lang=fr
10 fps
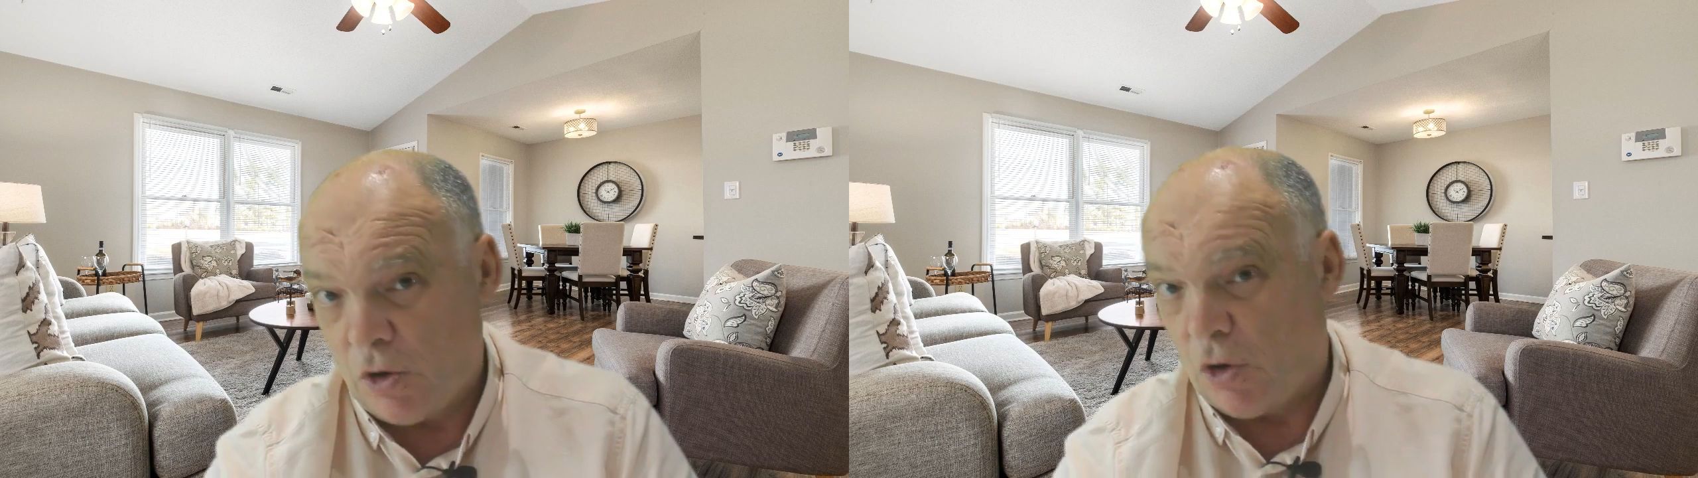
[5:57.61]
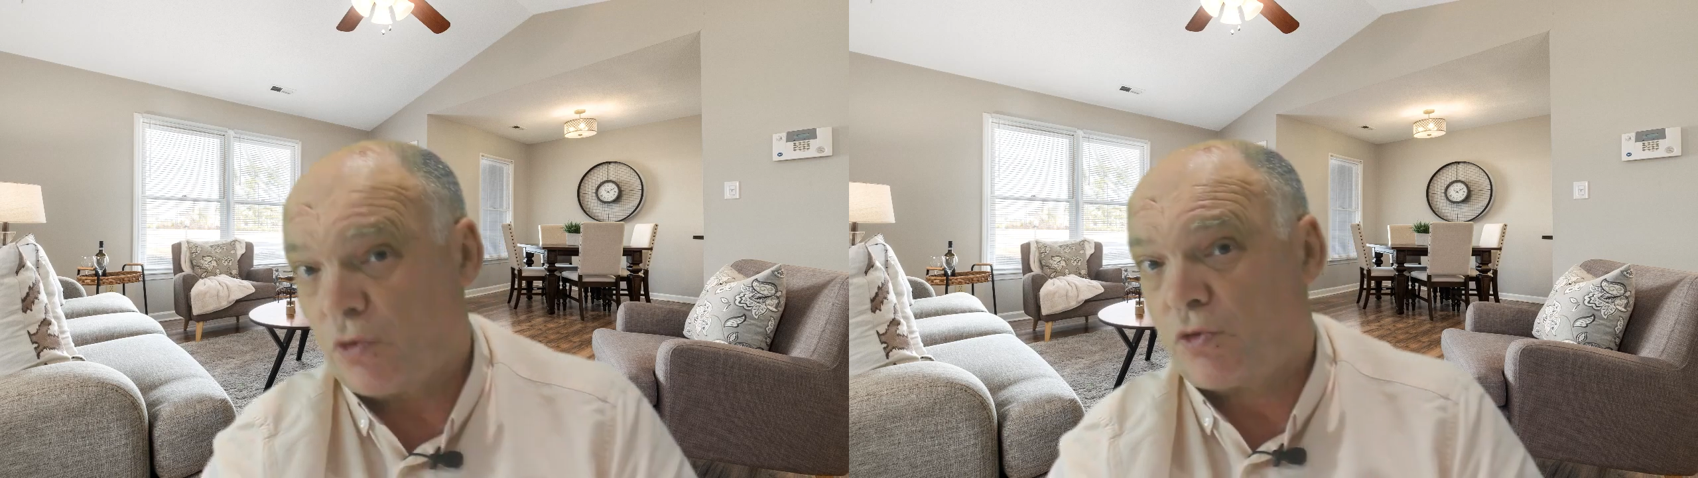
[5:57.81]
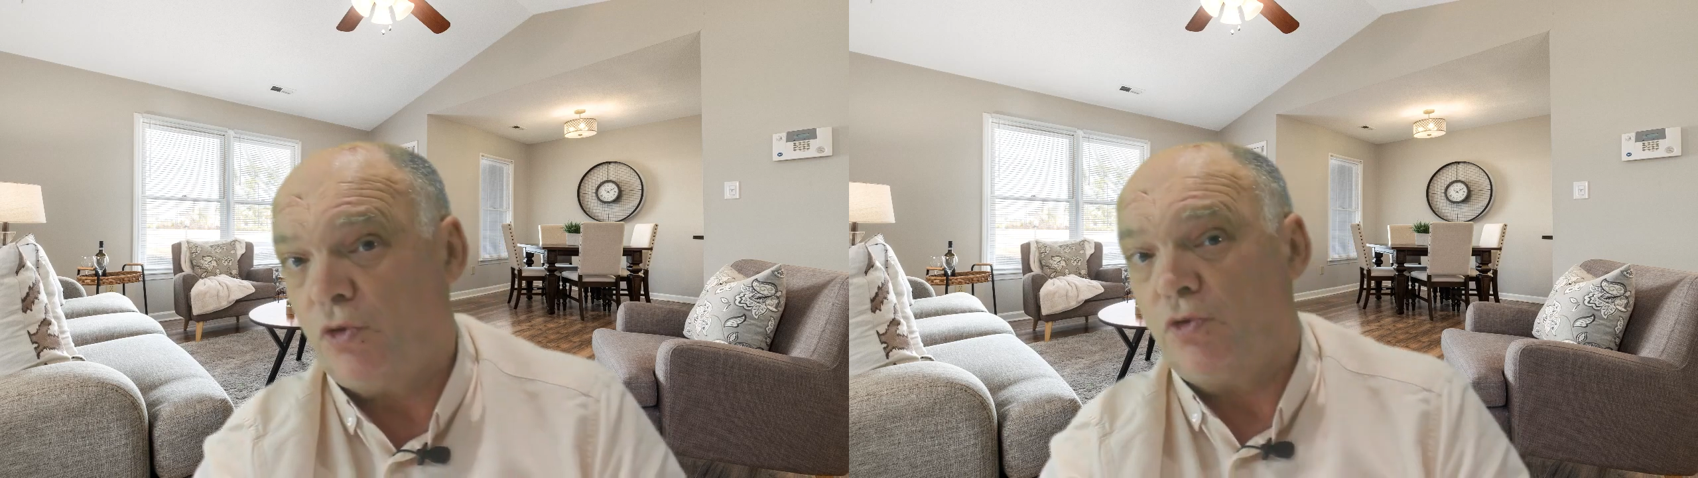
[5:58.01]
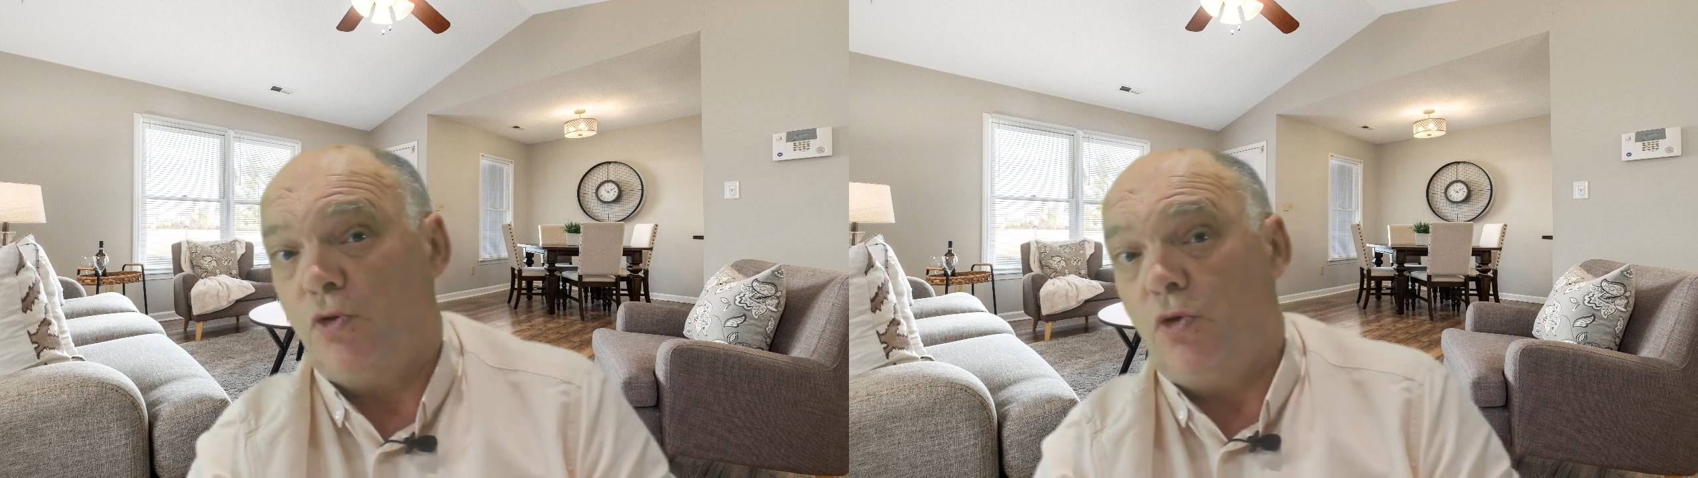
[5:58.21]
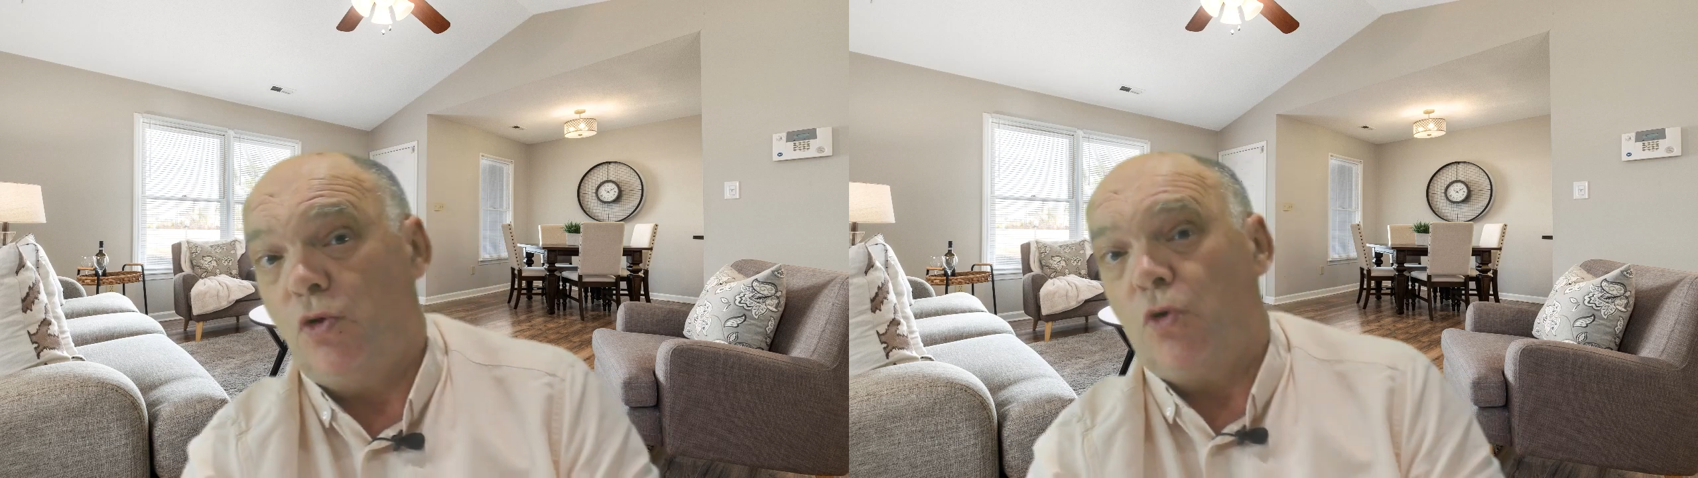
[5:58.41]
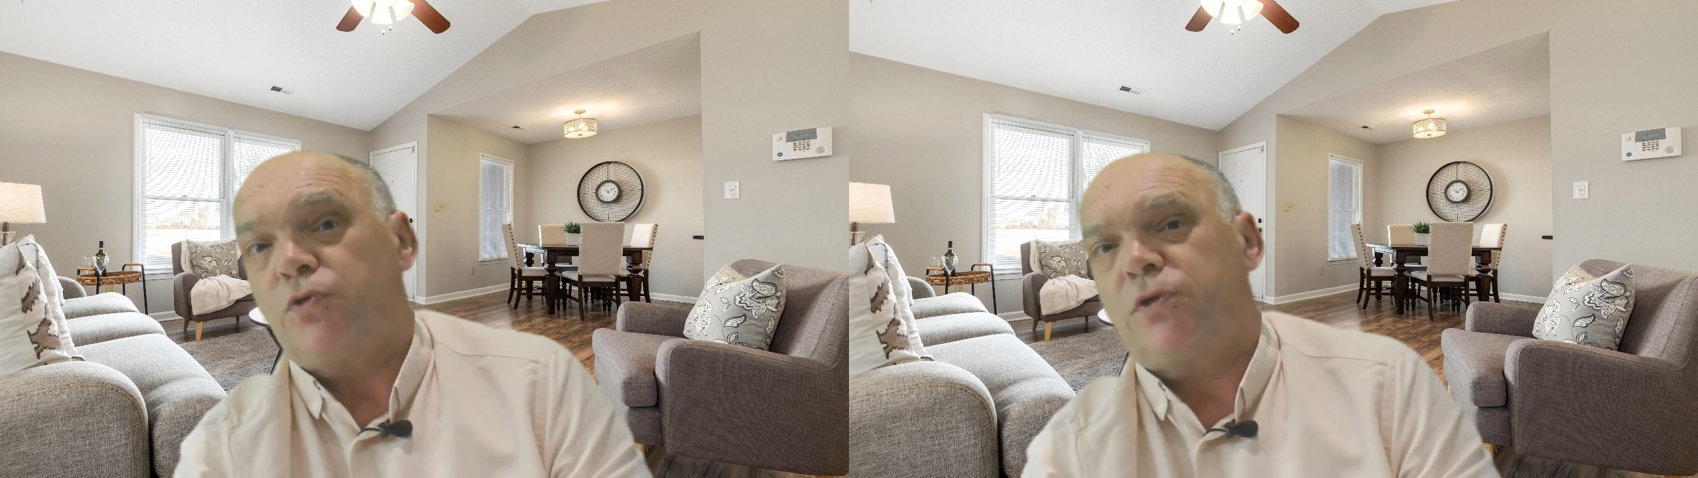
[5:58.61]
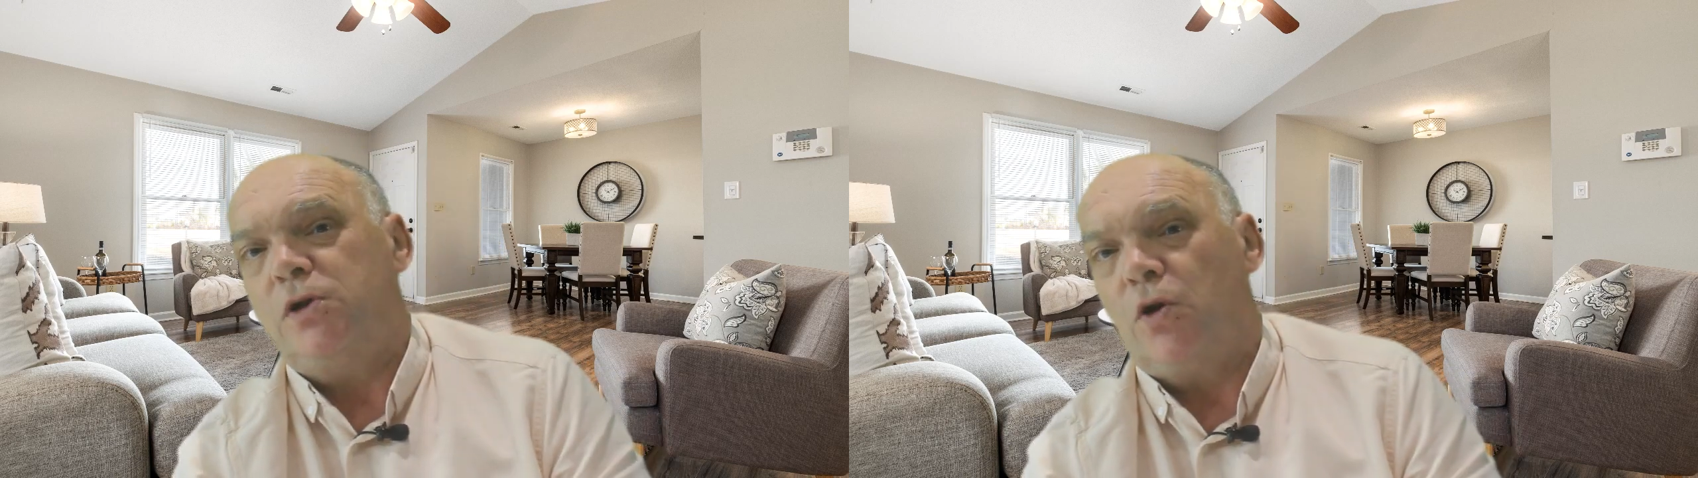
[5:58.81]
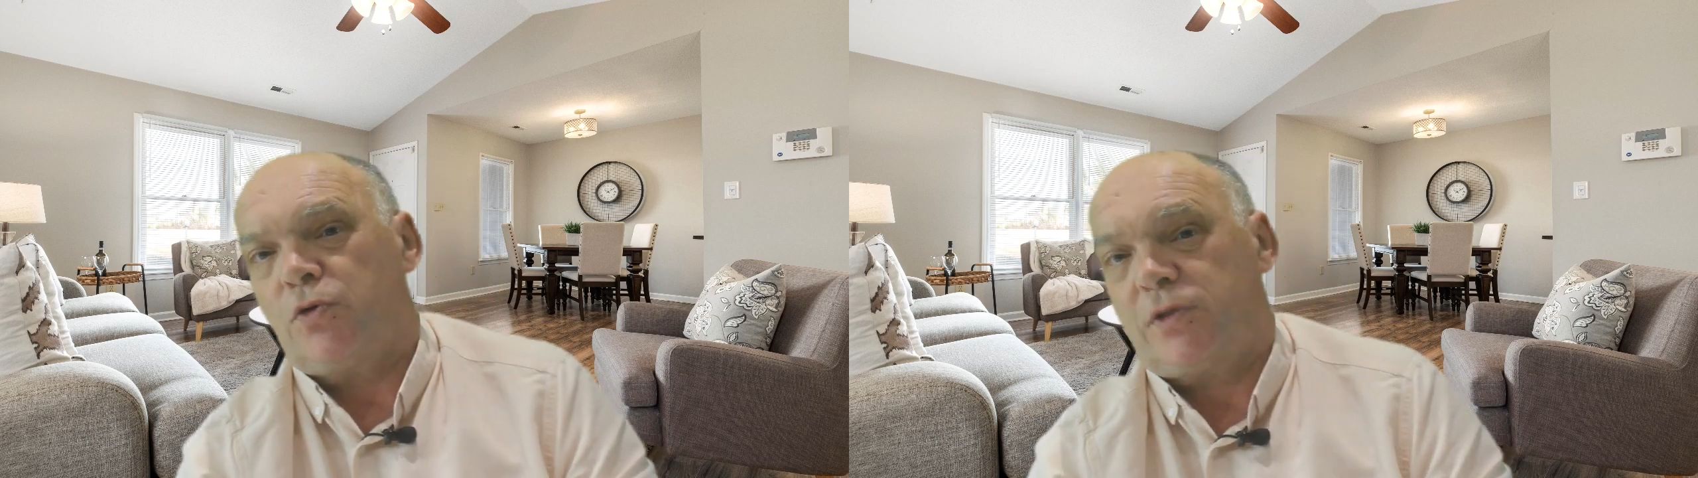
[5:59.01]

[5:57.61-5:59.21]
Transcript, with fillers: lorsque de longs silences